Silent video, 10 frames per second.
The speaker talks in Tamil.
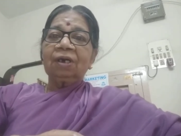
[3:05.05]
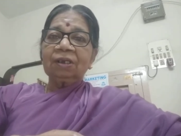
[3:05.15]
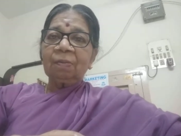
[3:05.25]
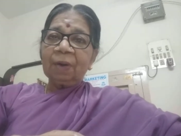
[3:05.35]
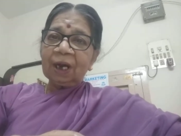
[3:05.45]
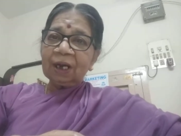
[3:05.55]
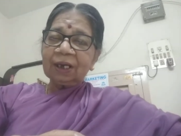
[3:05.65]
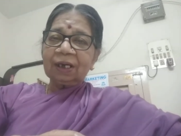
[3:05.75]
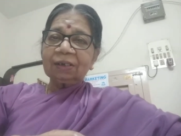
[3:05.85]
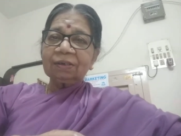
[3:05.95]
அந்த பாலை
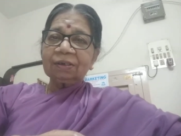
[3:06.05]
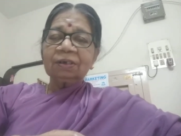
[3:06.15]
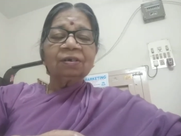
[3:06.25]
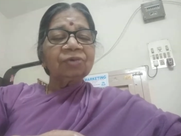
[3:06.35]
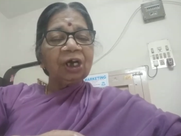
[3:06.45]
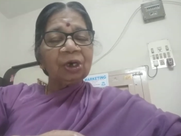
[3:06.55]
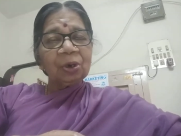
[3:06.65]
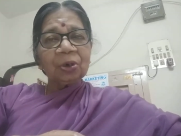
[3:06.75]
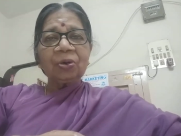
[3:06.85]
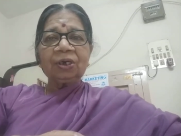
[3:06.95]
கறந்து தன்னோட
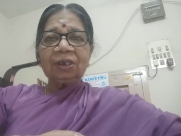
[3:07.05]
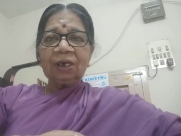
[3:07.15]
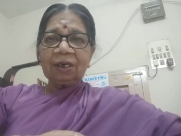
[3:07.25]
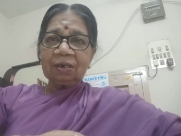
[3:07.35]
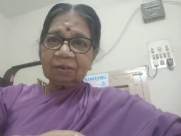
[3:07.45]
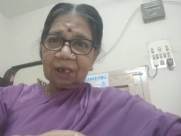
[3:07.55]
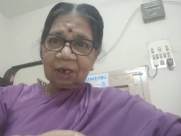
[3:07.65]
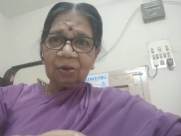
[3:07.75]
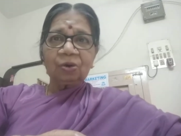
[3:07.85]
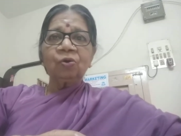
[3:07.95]
குழந்தைகள்
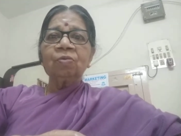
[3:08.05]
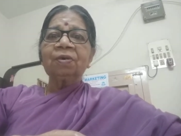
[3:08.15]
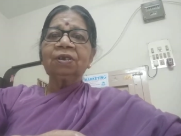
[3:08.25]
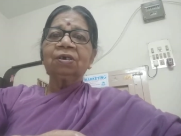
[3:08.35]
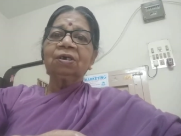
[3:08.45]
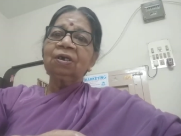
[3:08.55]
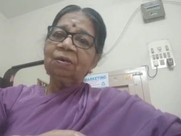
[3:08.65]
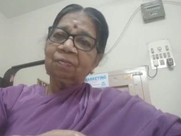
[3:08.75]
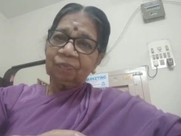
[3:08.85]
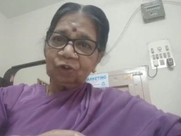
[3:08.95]
தன்னோட குடும்பத்துக்கு
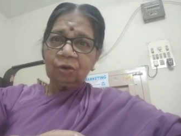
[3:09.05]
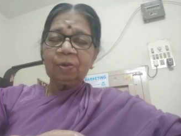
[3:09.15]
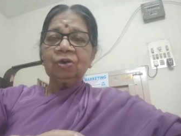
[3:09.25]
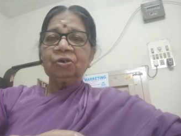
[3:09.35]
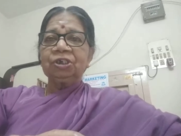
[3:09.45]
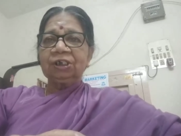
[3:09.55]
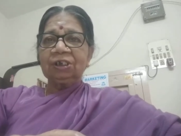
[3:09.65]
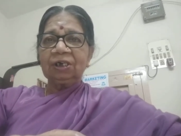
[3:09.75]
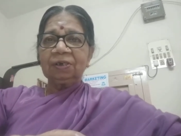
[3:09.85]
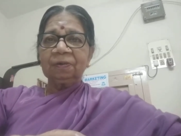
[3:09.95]

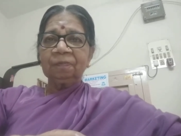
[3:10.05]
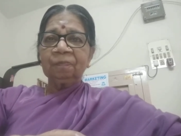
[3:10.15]
உபயோகிச்சுக்கிட்டார்